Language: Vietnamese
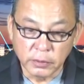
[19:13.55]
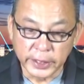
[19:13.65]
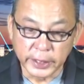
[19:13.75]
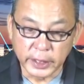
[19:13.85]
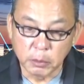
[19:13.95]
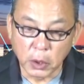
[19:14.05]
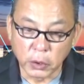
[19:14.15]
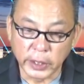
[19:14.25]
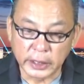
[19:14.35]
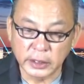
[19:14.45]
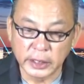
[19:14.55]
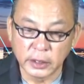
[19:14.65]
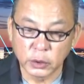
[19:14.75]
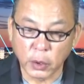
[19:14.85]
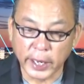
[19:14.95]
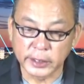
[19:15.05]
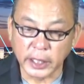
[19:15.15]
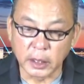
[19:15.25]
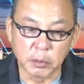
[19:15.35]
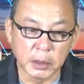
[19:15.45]
vì cái bộ đã xin tòa
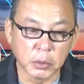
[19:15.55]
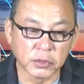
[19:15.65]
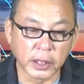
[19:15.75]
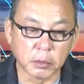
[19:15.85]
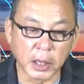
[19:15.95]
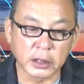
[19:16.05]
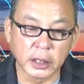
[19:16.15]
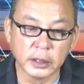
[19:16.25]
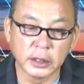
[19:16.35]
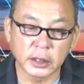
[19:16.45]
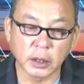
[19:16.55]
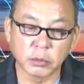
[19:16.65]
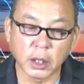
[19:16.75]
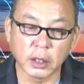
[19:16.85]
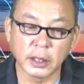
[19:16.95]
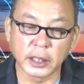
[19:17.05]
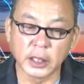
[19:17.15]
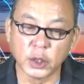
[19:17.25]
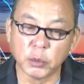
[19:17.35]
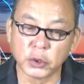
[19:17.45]
chặn bớt một phần mật thư, trong đó là
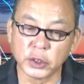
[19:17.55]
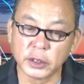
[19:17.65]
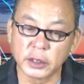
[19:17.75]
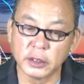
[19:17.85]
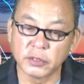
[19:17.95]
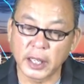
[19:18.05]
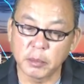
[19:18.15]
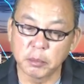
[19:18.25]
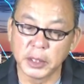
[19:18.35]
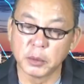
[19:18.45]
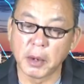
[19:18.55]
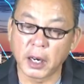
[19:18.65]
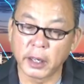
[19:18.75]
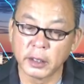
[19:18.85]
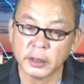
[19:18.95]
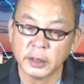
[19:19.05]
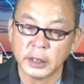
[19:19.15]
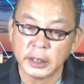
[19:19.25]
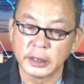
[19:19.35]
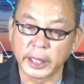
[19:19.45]
cựu Bộ trưởng Tư pháp Bill Barr,
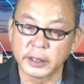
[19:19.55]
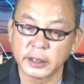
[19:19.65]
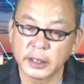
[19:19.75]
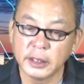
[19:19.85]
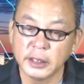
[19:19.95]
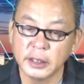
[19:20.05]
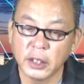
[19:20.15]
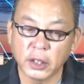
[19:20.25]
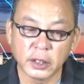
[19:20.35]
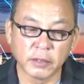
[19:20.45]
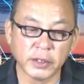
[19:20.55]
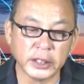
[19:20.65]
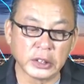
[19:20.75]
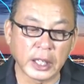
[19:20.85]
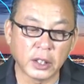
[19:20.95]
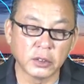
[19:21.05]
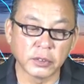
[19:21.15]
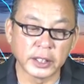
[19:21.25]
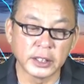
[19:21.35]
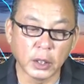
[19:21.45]
giải thích cái lý do là vì sao
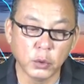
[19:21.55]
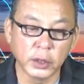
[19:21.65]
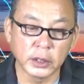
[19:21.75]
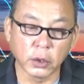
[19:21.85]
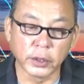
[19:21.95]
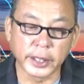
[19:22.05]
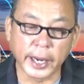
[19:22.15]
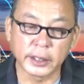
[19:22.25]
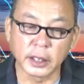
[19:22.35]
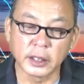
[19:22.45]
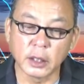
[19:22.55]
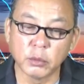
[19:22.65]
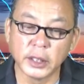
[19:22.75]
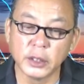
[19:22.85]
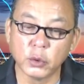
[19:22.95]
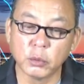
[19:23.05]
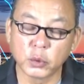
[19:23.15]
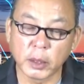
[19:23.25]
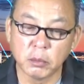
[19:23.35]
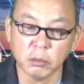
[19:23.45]
phải giấu cái tội cản trở công lý của ông
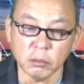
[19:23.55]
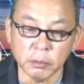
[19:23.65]
Trump